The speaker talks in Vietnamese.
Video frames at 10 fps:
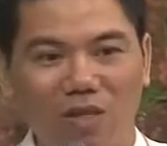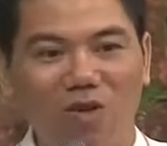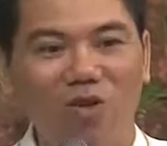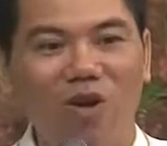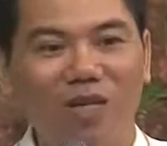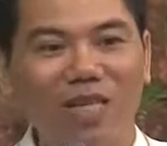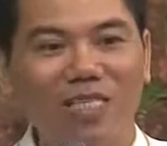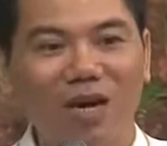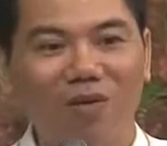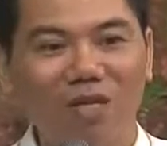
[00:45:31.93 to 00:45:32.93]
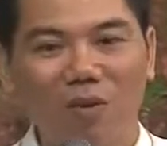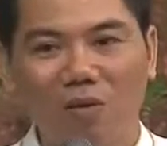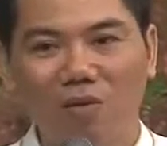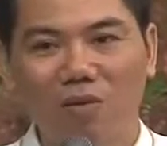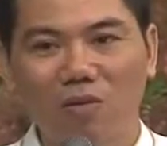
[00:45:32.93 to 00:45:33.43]
Thế con có hỏi tại sao thì chị
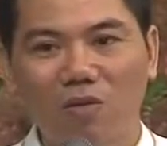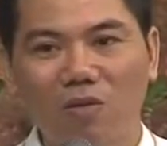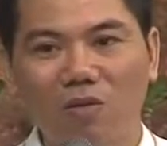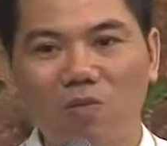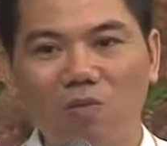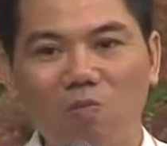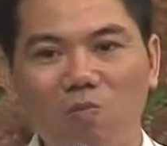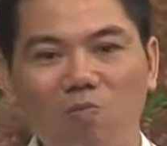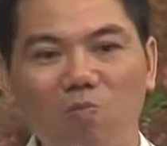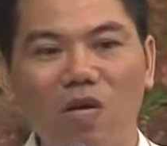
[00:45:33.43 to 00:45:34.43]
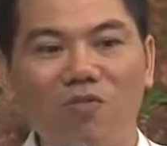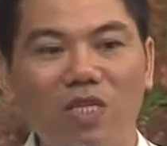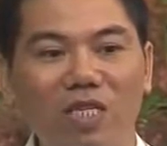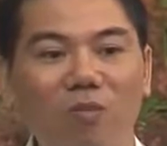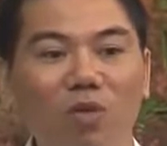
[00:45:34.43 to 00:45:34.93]
bảo bởi vì
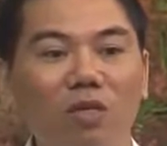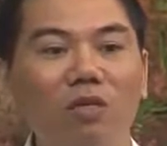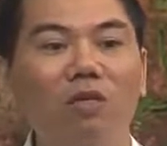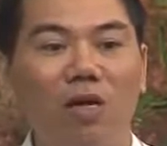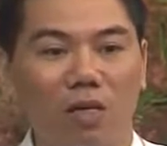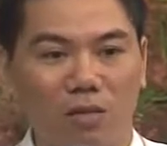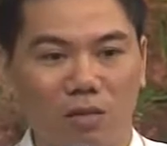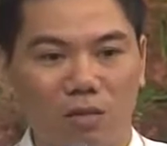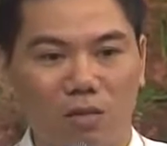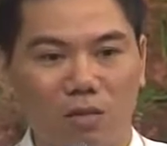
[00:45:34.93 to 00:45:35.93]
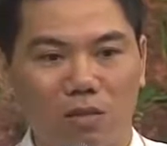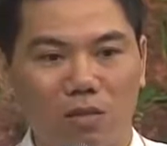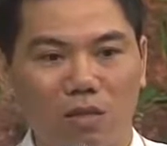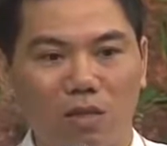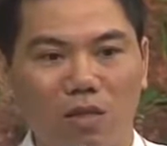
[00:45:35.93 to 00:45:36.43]
chị đang muốn tự tử ạ.
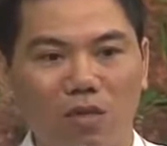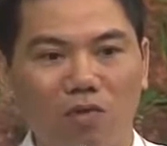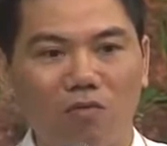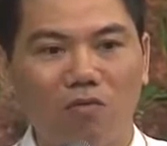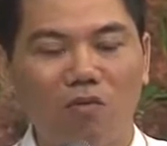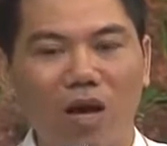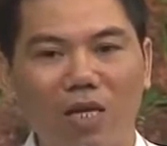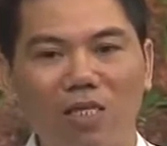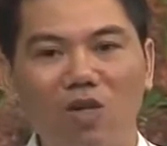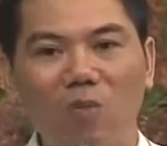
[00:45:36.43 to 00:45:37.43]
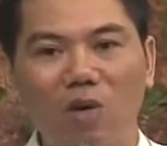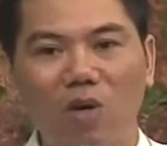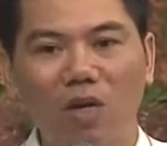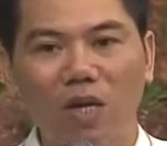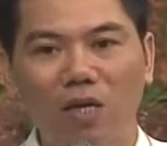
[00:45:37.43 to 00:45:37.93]
Và chị nói với
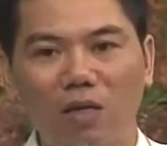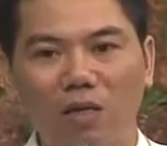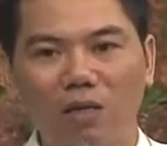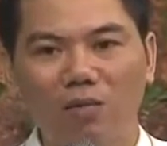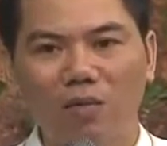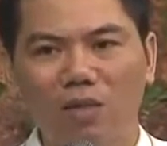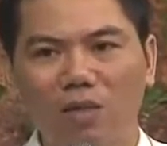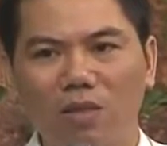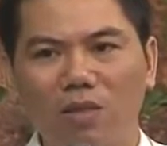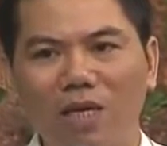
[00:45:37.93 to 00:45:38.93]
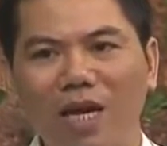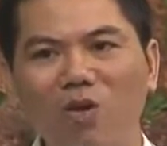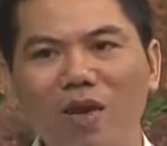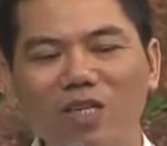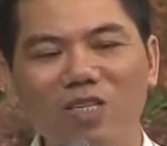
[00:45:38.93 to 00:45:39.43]
con là ngay
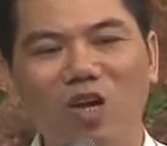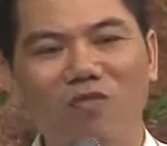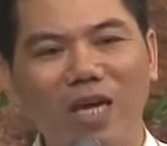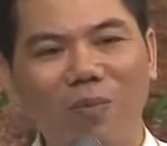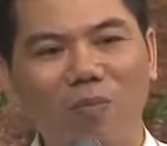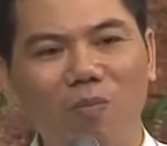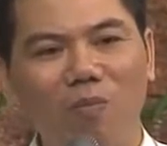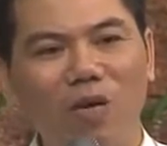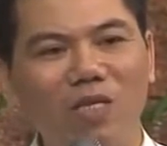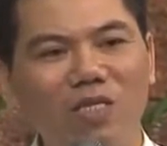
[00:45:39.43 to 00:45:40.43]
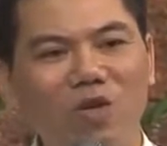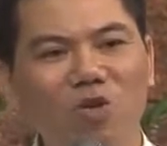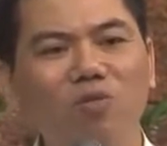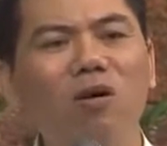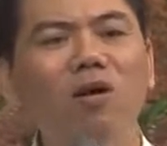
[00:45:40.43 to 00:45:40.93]
lúc chị nói với em bây giờ chị
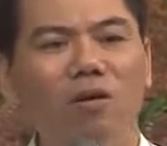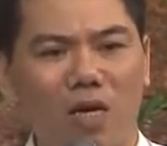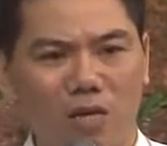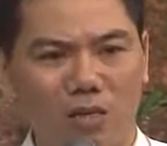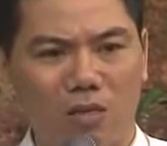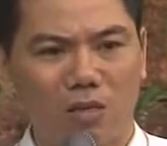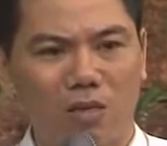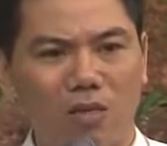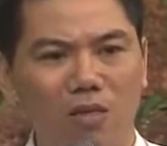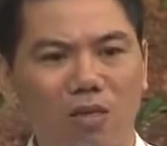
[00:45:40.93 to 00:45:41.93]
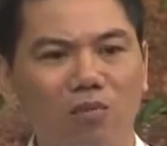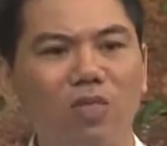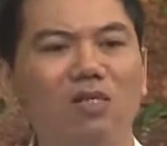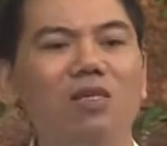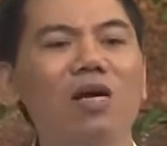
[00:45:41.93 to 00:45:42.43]
cũng không thở được ạ. Xong
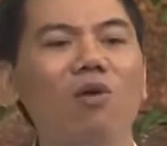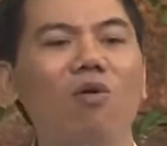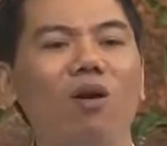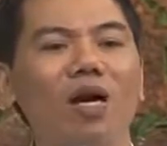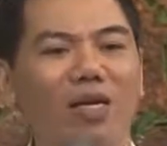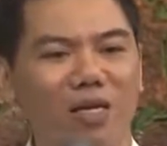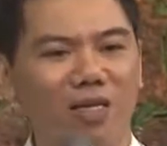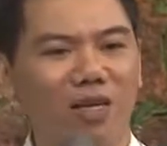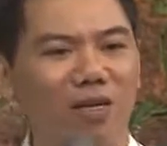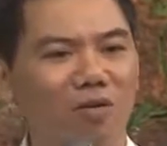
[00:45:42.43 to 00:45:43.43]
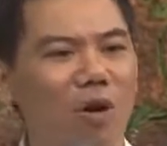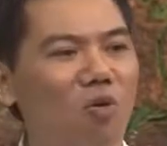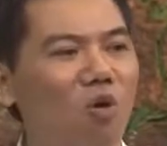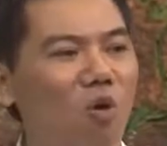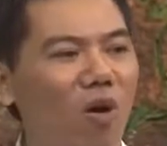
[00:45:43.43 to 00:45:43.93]
chị cứ ngắc ạ, tức là nó
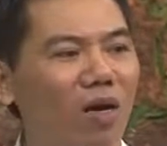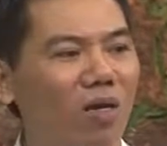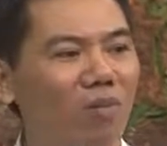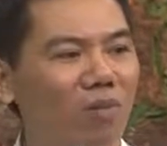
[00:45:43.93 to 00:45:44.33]
đau khổ quá.